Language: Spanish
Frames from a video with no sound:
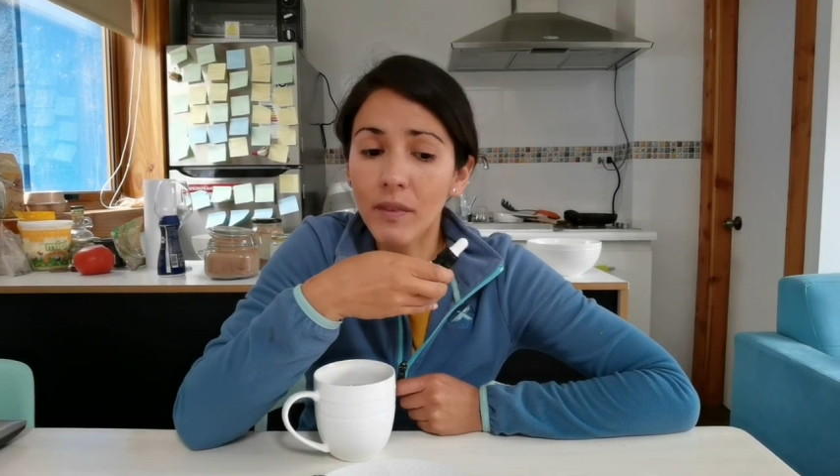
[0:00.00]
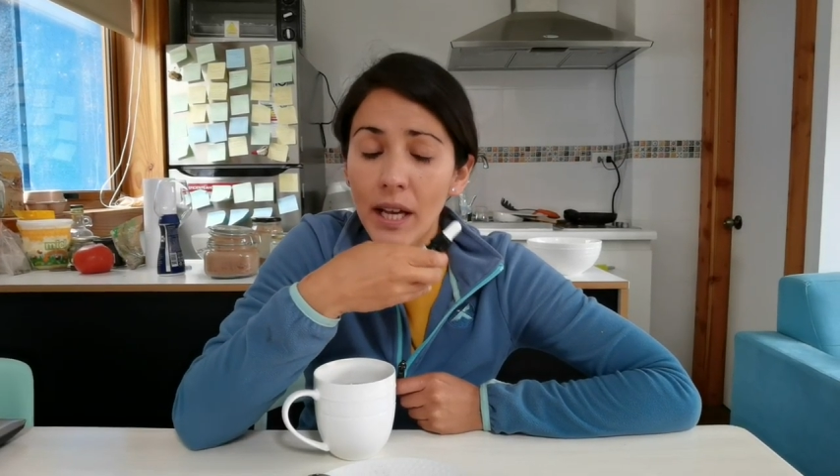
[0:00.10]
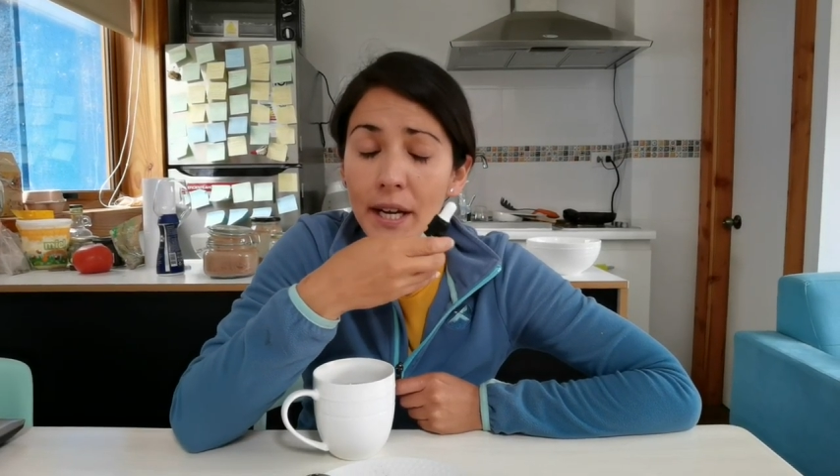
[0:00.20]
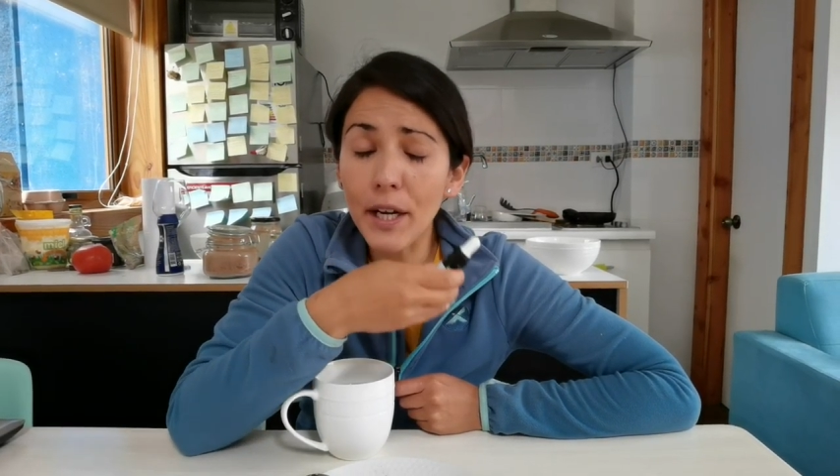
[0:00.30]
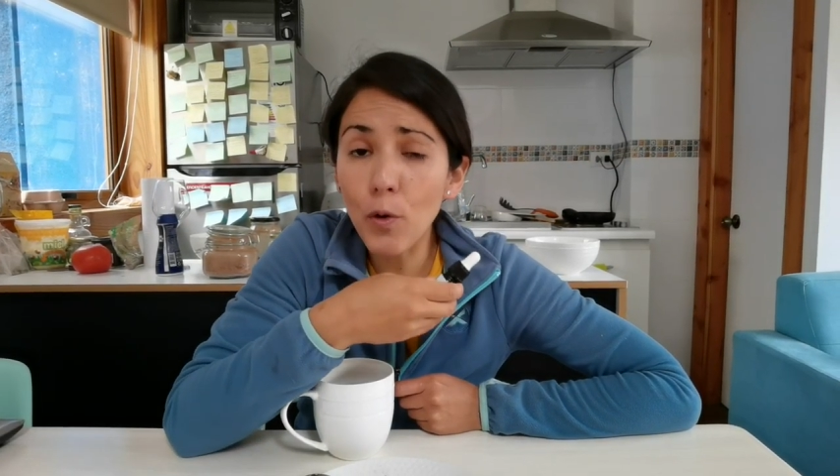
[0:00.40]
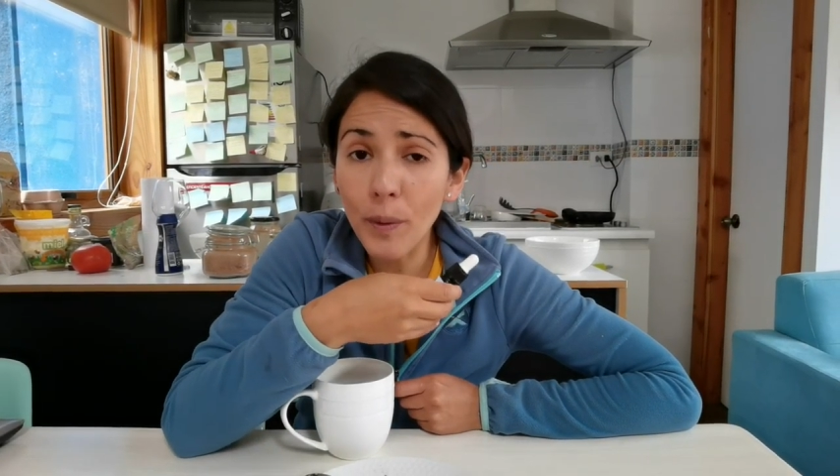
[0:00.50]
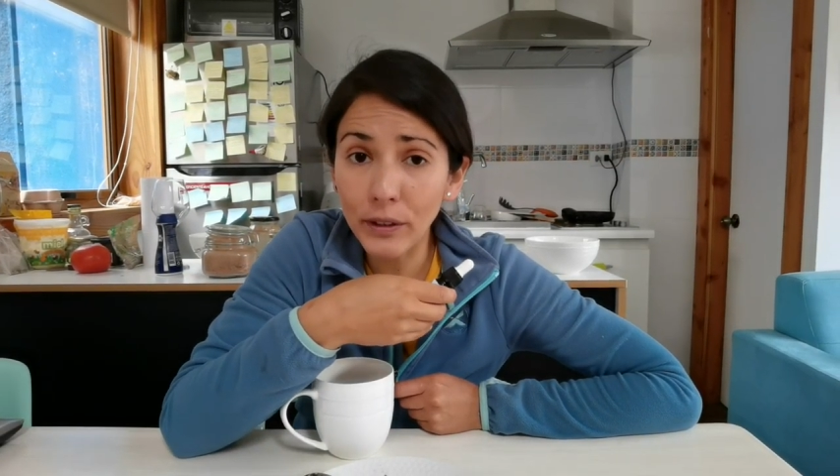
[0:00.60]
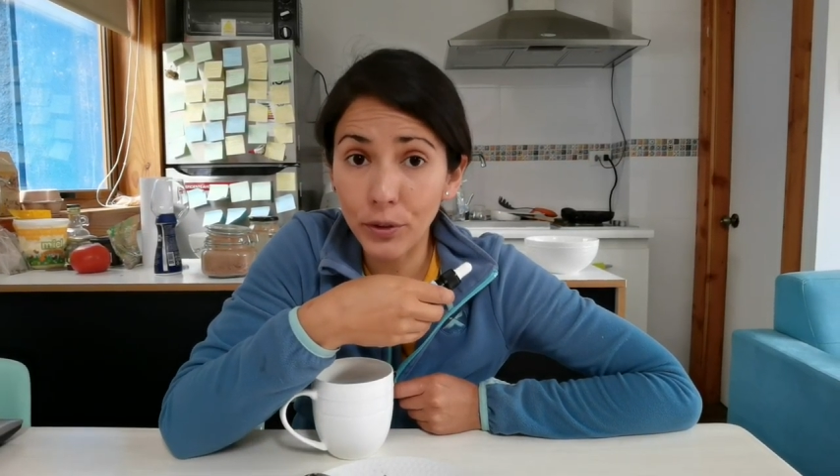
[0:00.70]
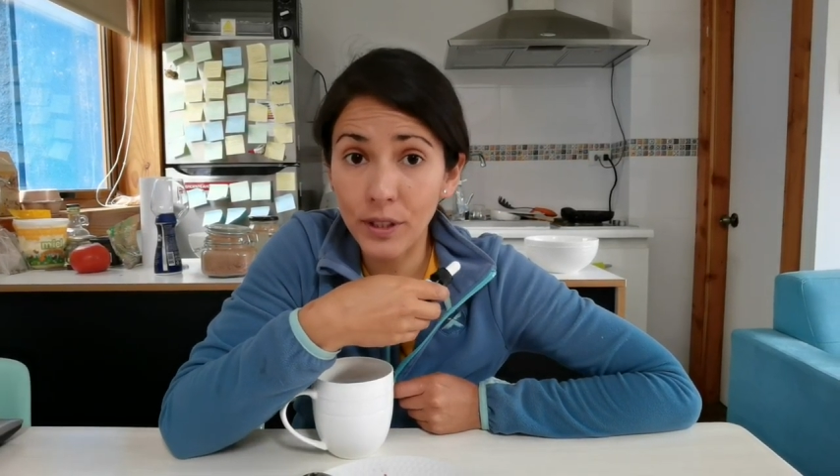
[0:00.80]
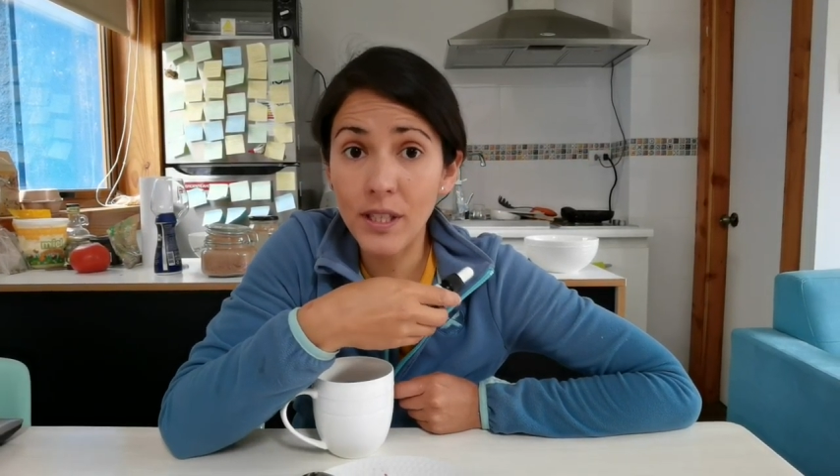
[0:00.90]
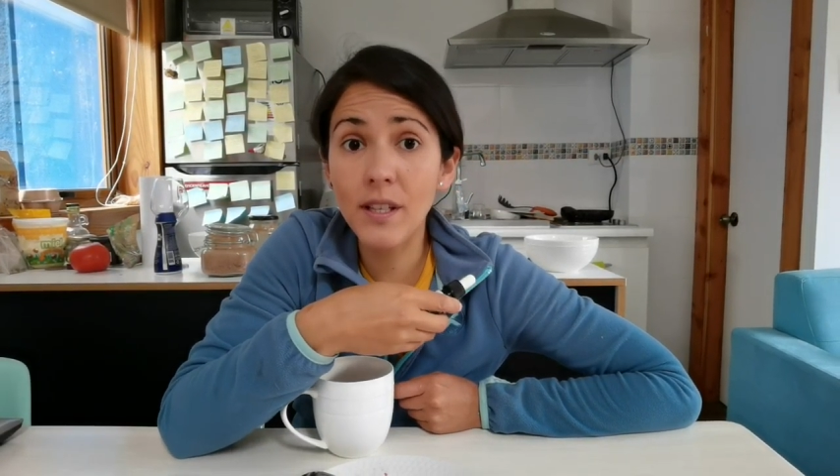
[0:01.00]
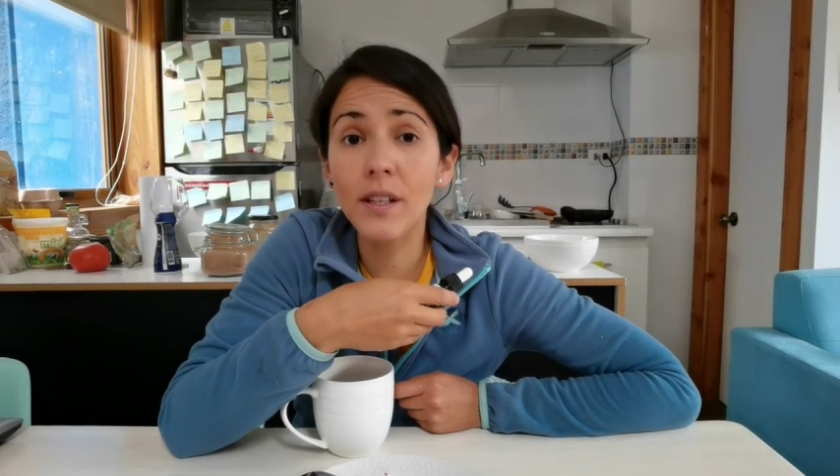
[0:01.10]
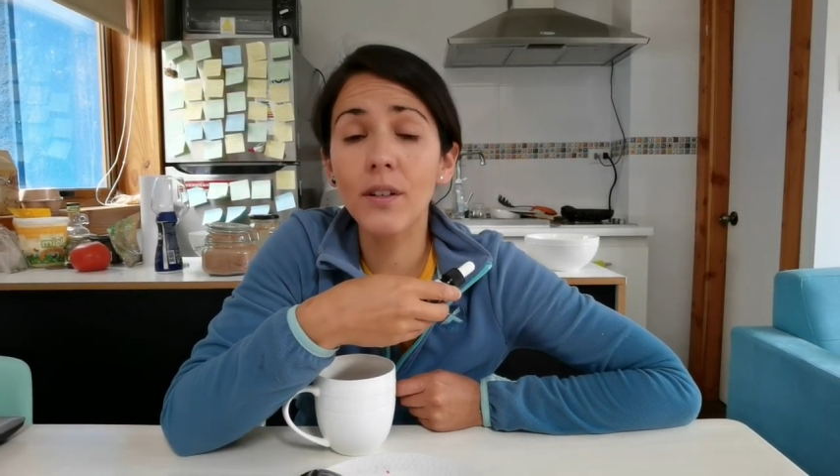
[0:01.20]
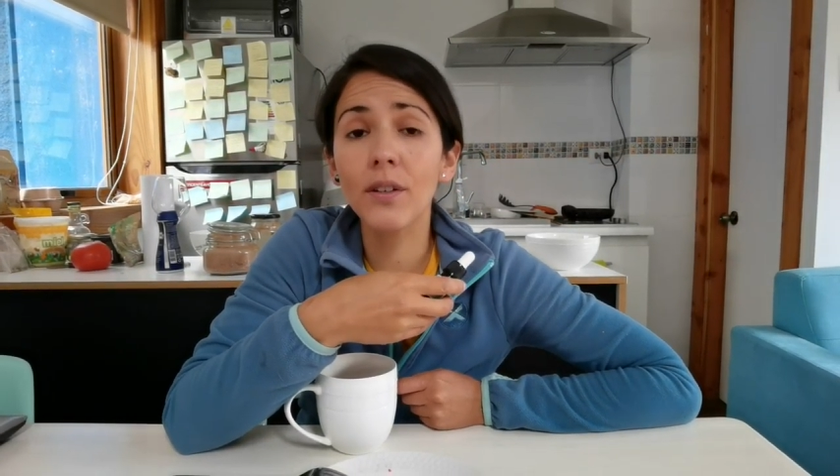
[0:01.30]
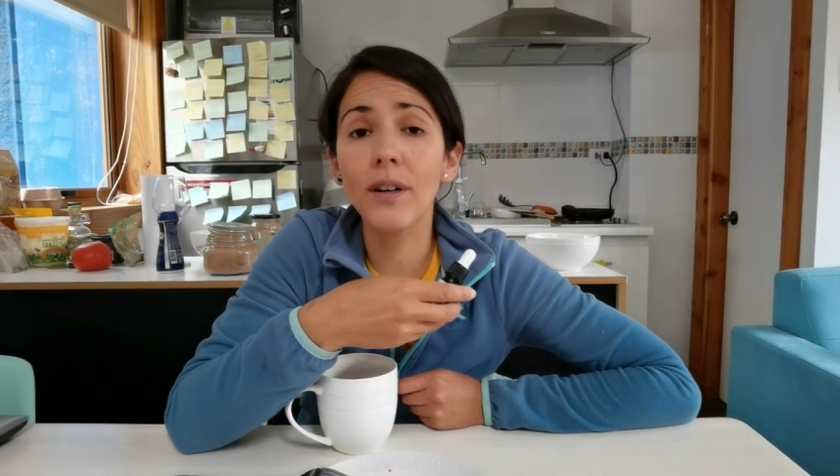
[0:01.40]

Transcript: reumatoideos,